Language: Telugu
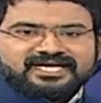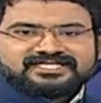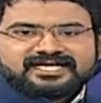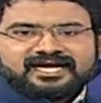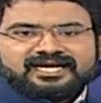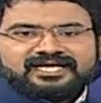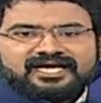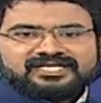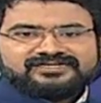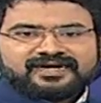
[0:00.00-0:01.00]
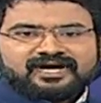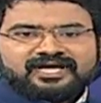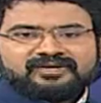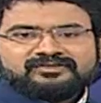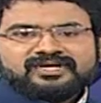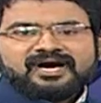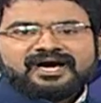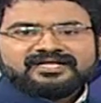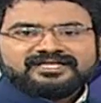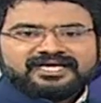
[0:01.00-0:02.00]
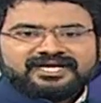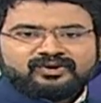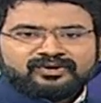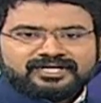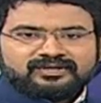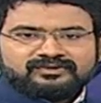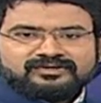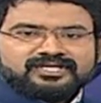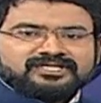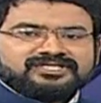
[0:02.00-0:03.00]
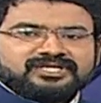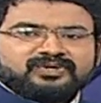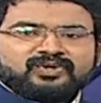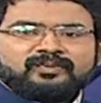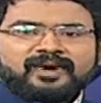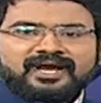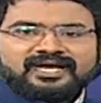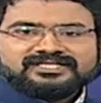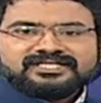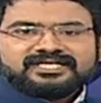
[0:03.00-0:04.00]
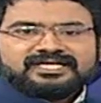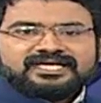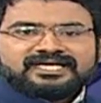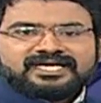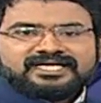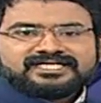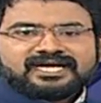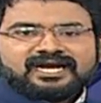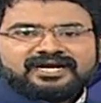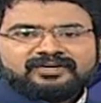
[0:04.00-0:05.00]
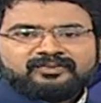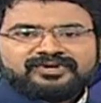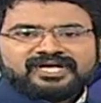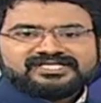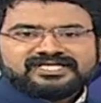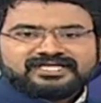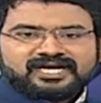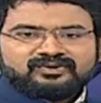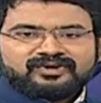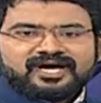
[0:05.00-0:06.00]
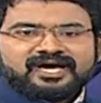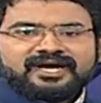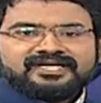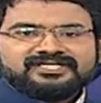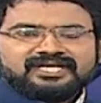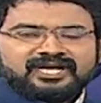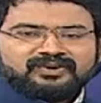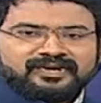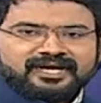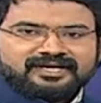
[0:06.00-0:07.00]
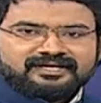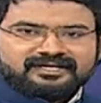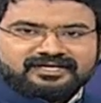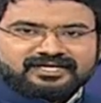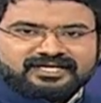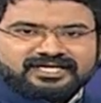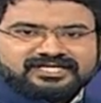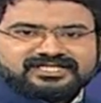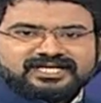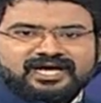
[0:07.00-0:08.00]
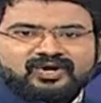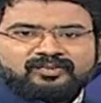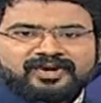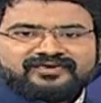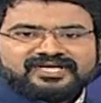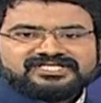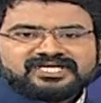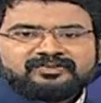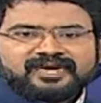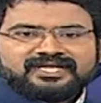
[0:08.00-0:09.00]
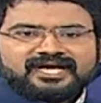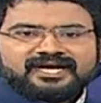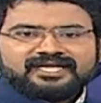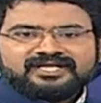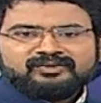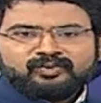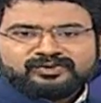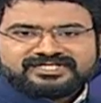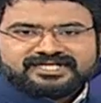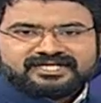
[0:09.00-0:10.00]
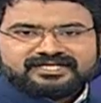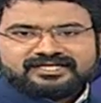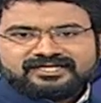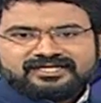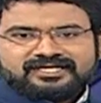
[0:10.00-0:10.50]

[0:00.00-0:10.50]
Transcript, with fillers: కీసర లింగేశ్వరాలయం అనంతగిరి కొండలు చిలుకూరు బాలాజీ కీసర లాంటి పుణ్యక్షేత్రాలు రంగారెడ్డి జిల్లాలో ఉన్నాయి ఈ జిల్లాలో ప్రవహించే ప్రధాన నది మూసీ నది